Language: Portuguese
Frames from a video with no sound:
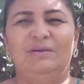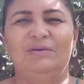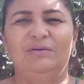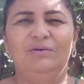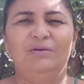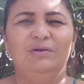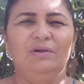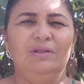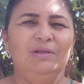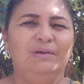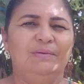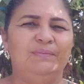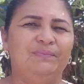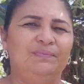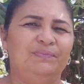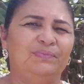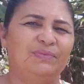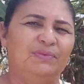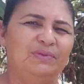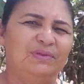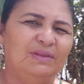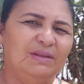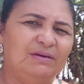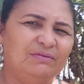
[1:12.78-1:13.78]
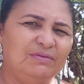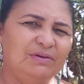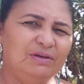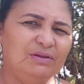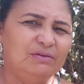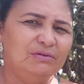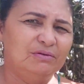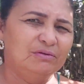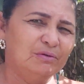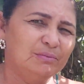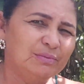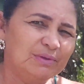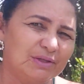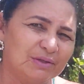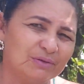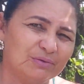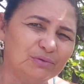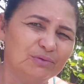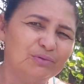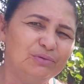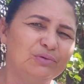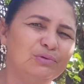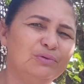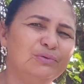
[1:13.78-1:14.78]
Olha, tá vendo como tá
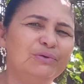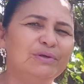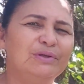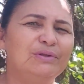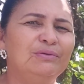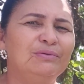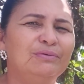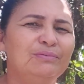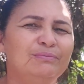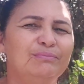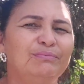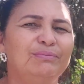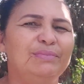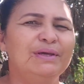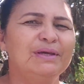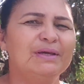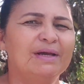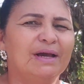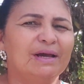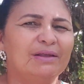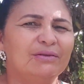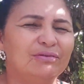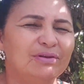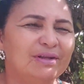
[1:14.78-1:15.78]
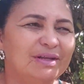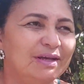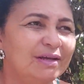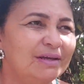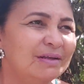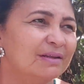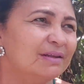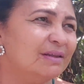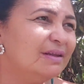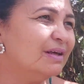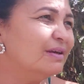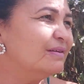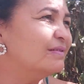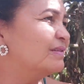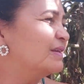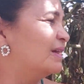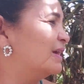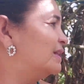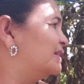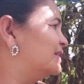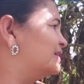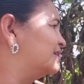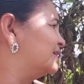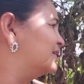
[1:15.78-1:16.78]
todo ruído? Bicado, né? Das
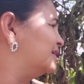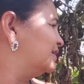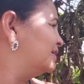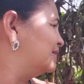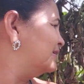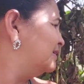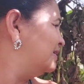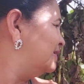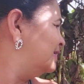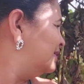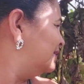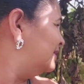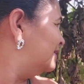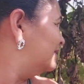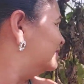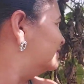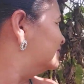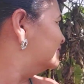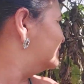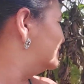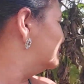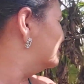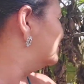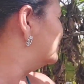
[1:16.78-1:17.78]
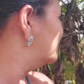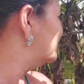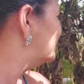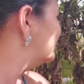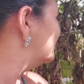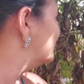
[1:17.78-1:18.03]
galinhas. Vamos